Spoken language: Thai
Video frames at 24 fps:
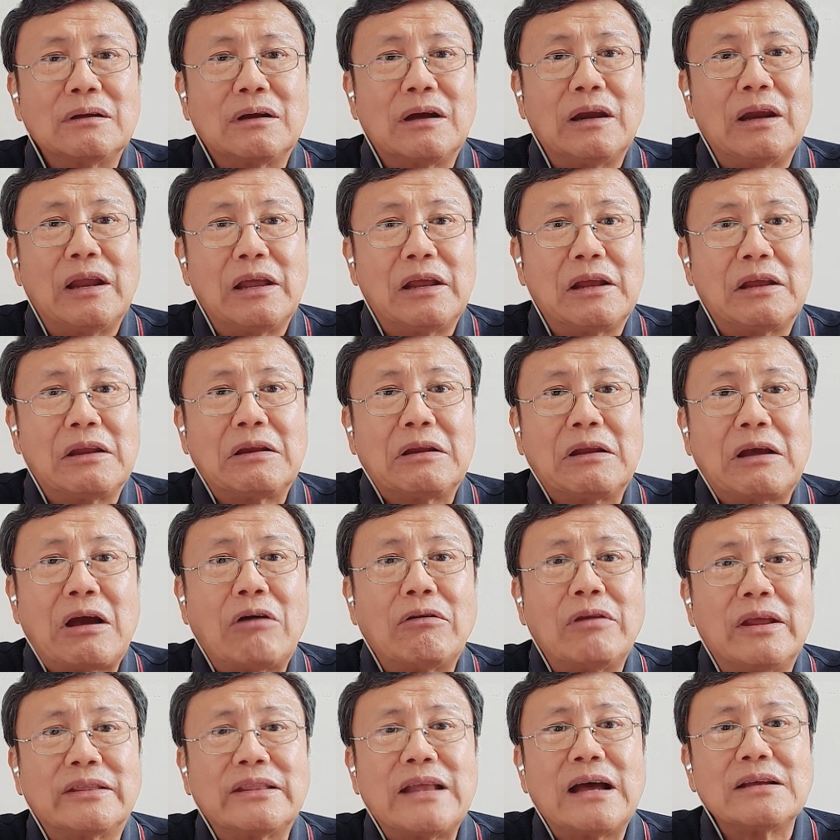ก็เลยเขา
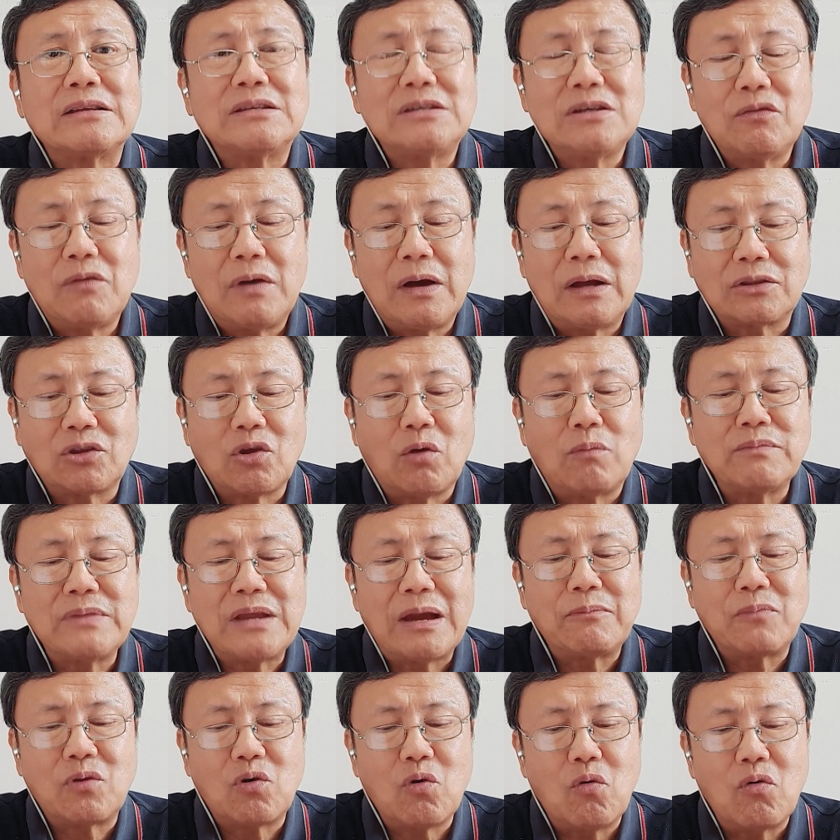เลยตั้งชื่อว่าต้ม
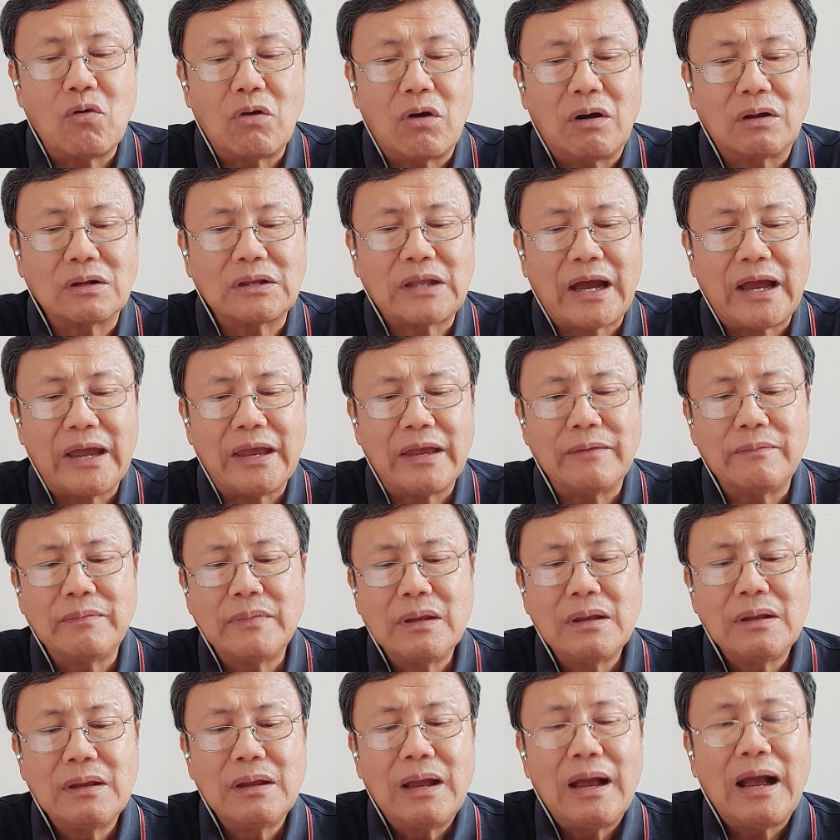ยำกุ้งของไทย
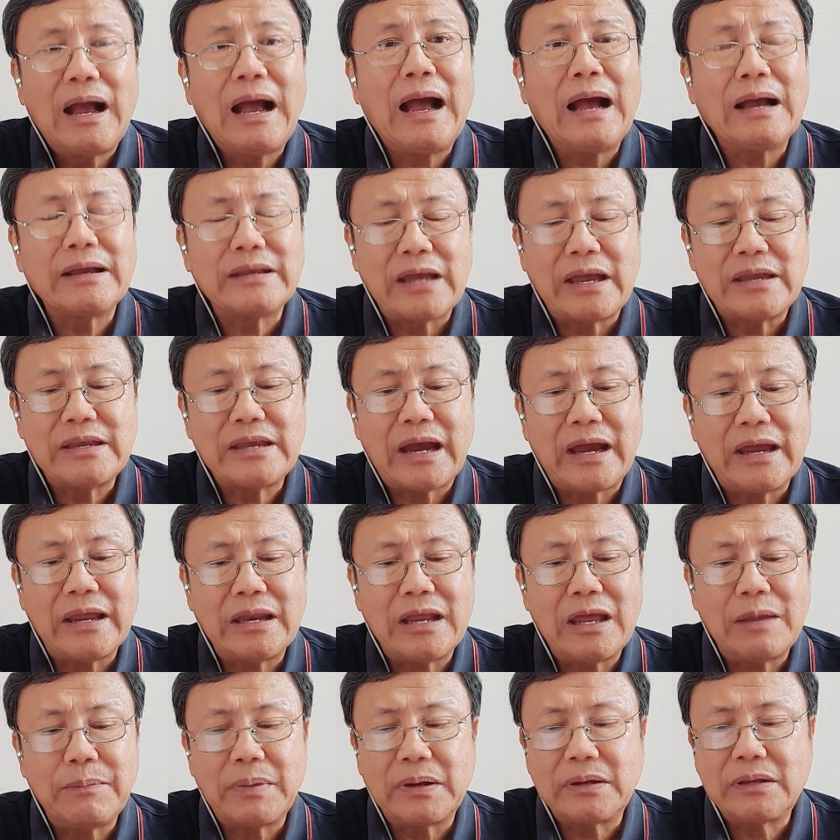ห้างใหญ่ ๆ
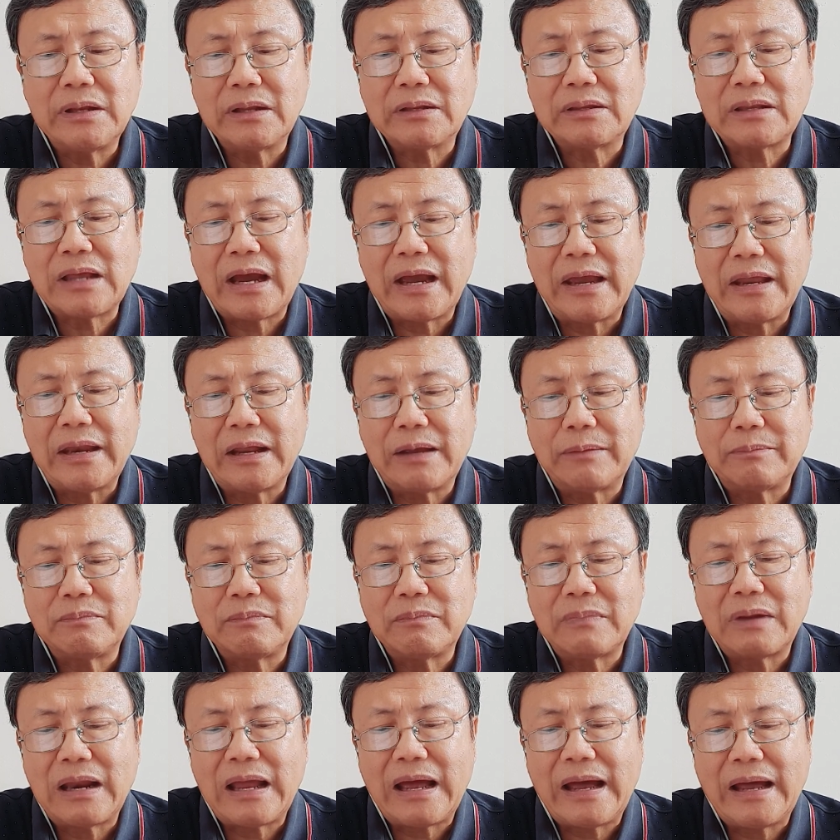ในประเทศไทยนะ
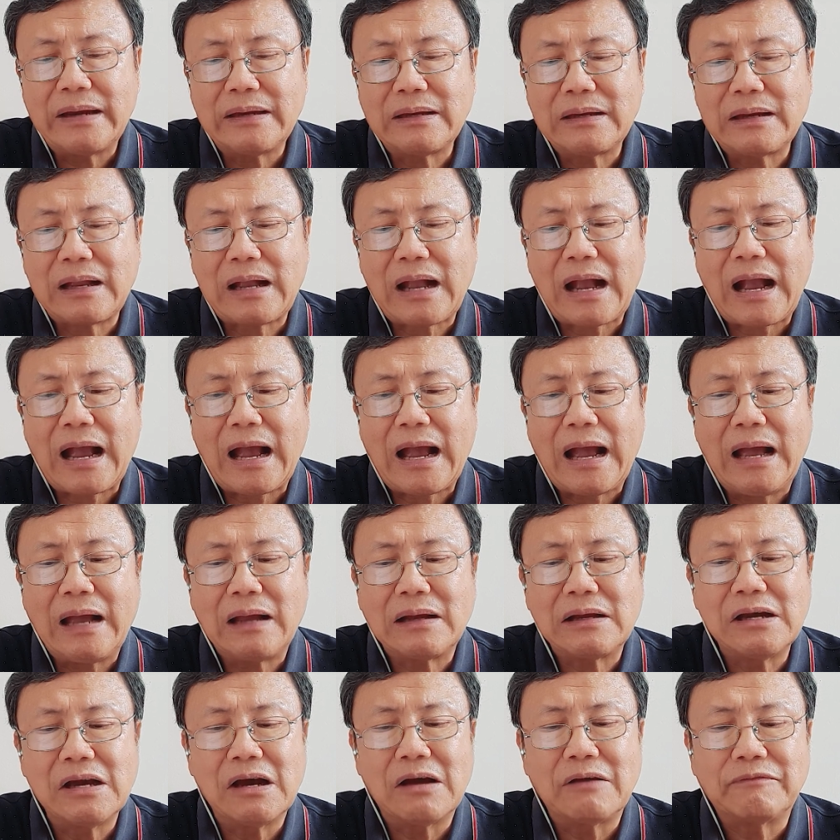ร้านค้า
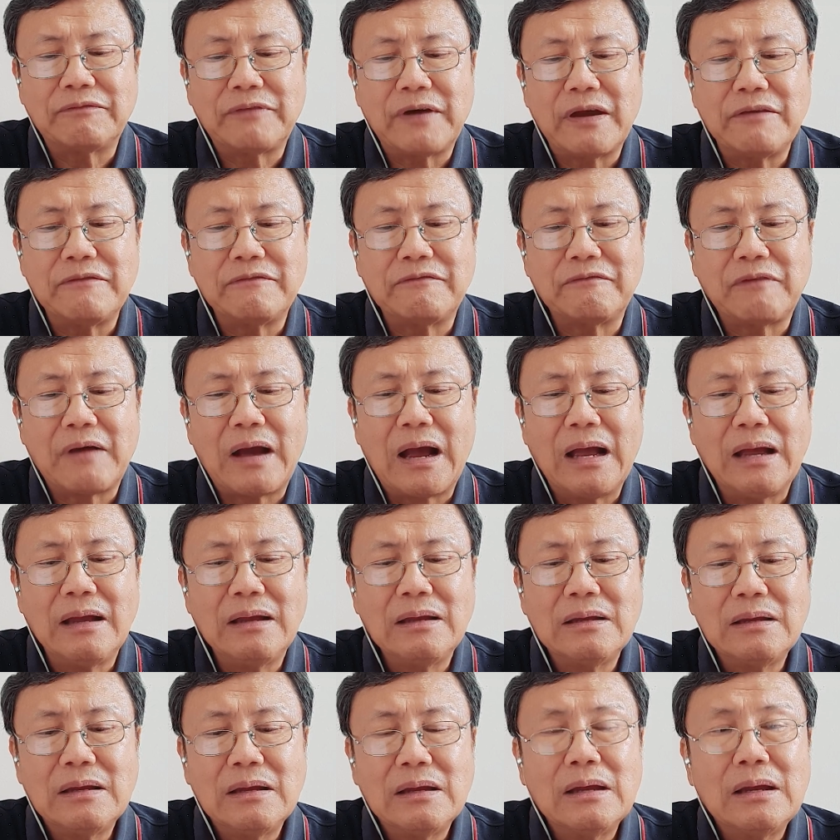เครื่องไฟฟ้า
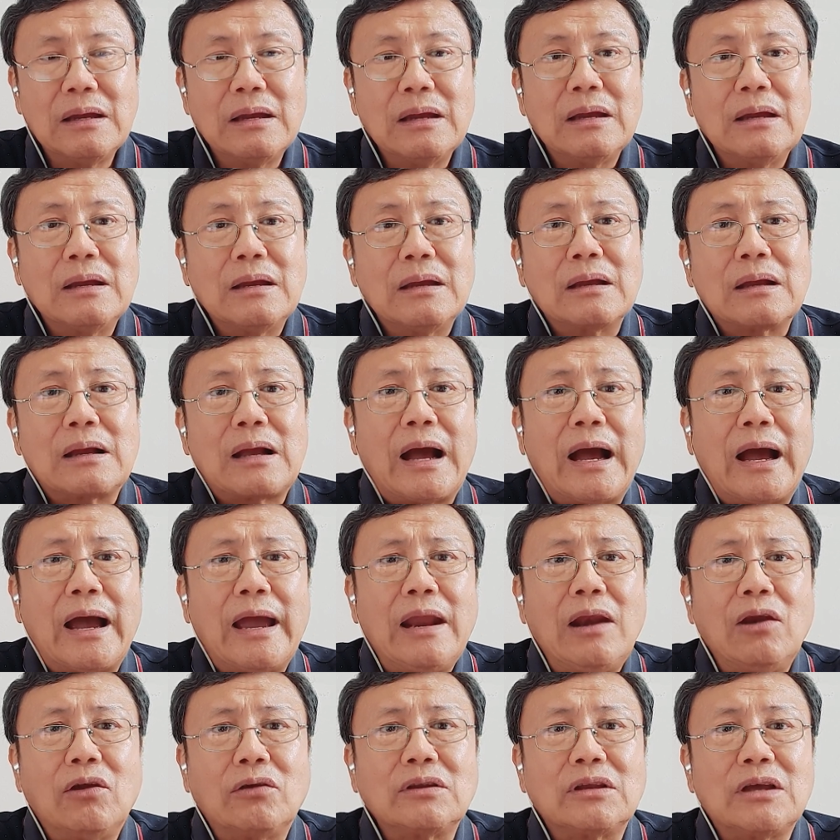ขาย
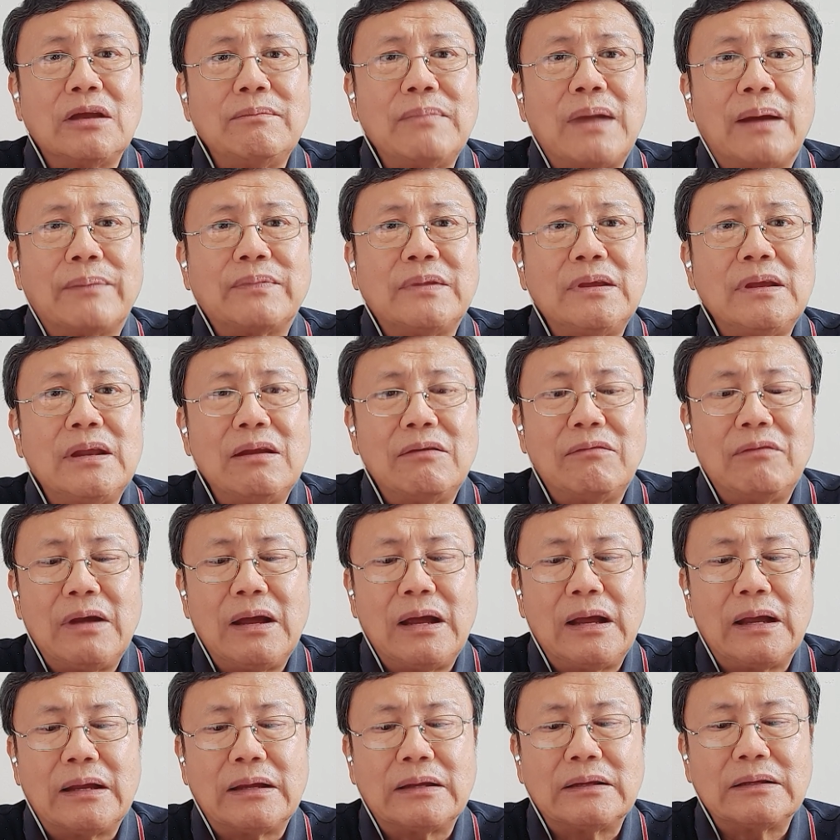ลดกันแบบที่เรียกว่า